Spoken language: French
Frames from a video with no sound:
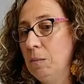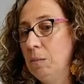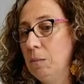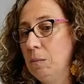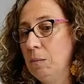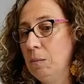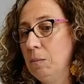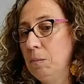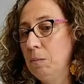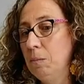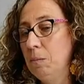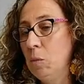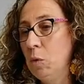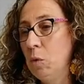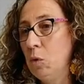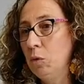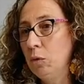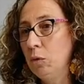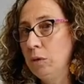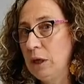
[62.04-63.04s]

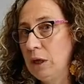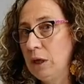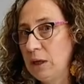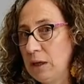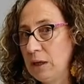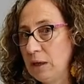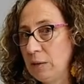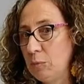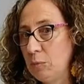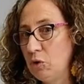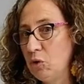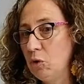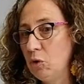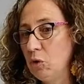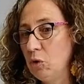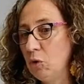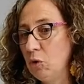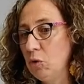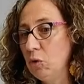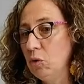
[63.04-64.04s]
mon équipe
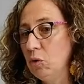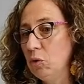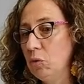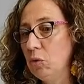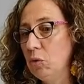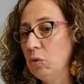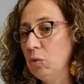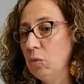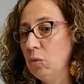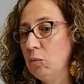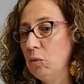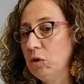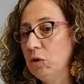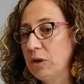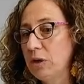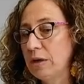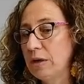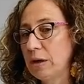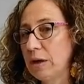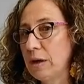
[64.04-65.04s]
de
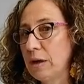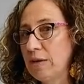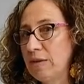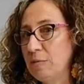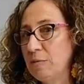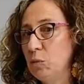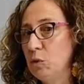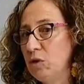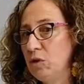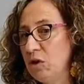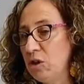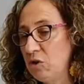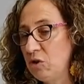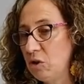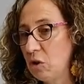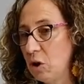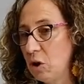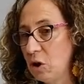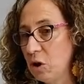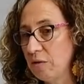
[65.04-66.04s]
monitrices,
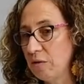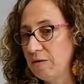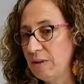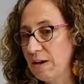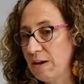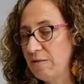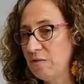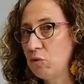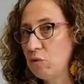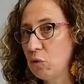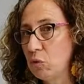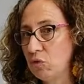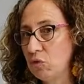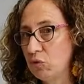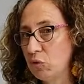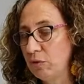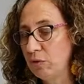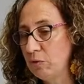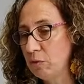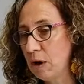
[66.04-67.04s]
moniteurs va vous
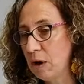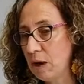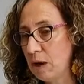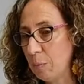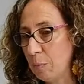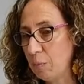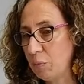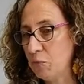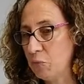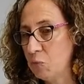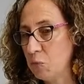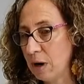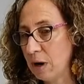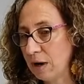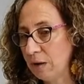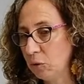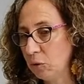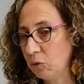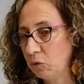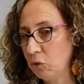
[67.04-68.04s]
recevoir pour
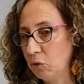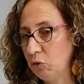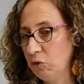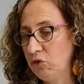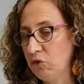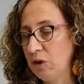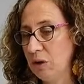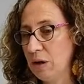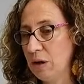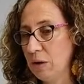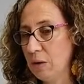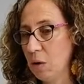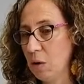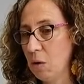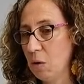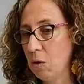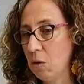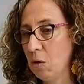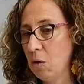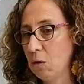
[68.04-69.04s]
un entretien
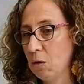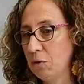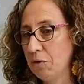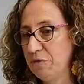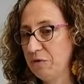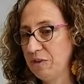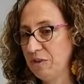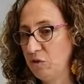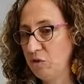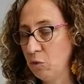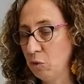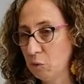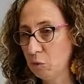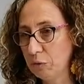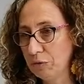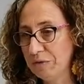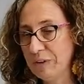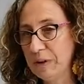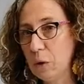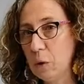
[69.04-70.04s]
en
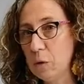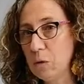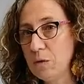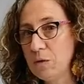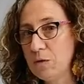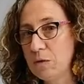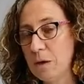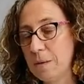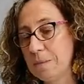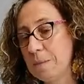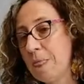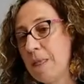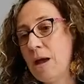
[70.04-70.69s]
visioconférence